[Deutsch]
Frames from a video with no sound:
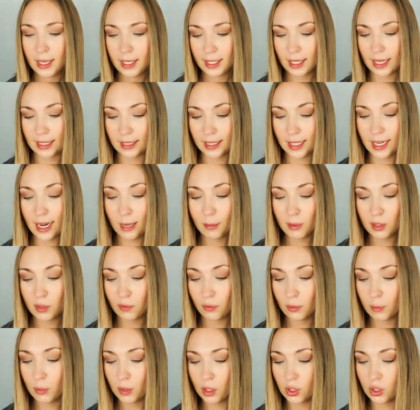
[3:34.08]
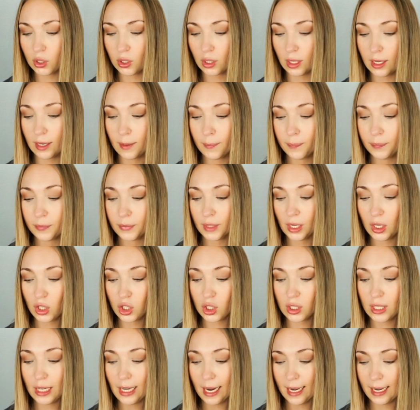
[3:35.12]
Ja, dann habe ich für mich ähm,
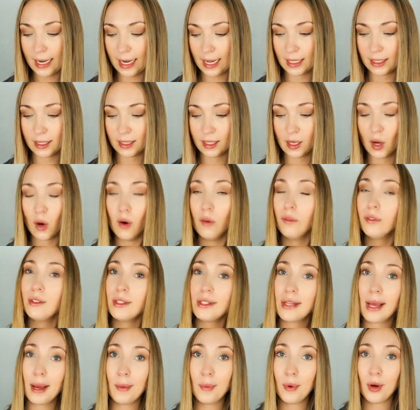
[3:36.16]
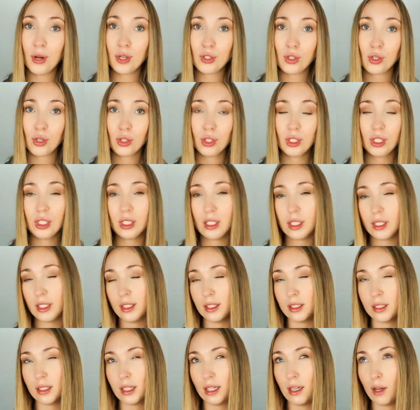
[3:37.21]
Stilleinlagen gekauft. Ich habe euch schon in,
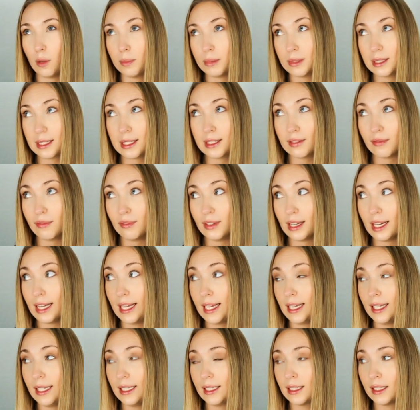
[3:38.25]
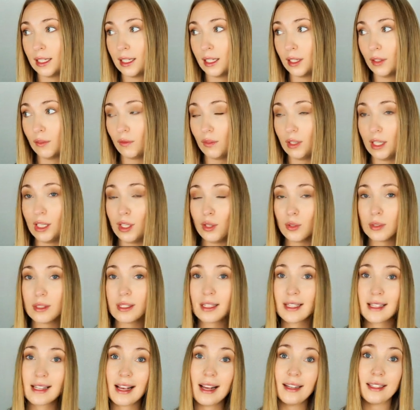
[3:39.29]
äh, glaube zwei Videos
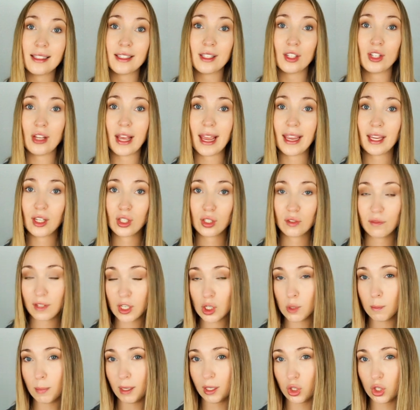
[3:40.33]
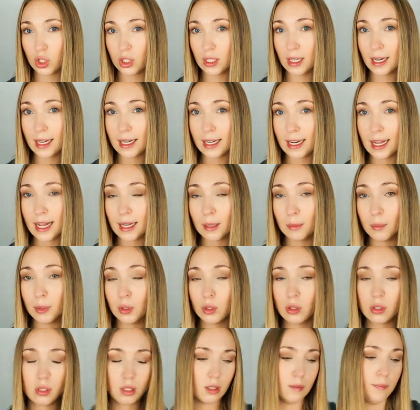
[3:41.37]
gesagt, dass ich ja eigentlich waschbare Stilleinlagen
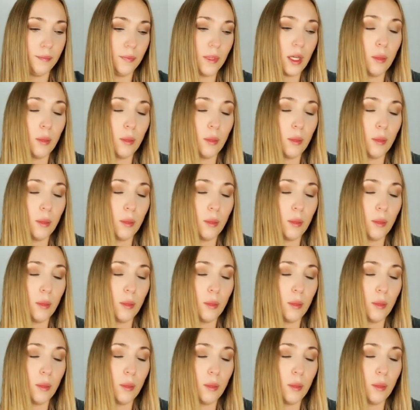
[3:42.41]
benutze.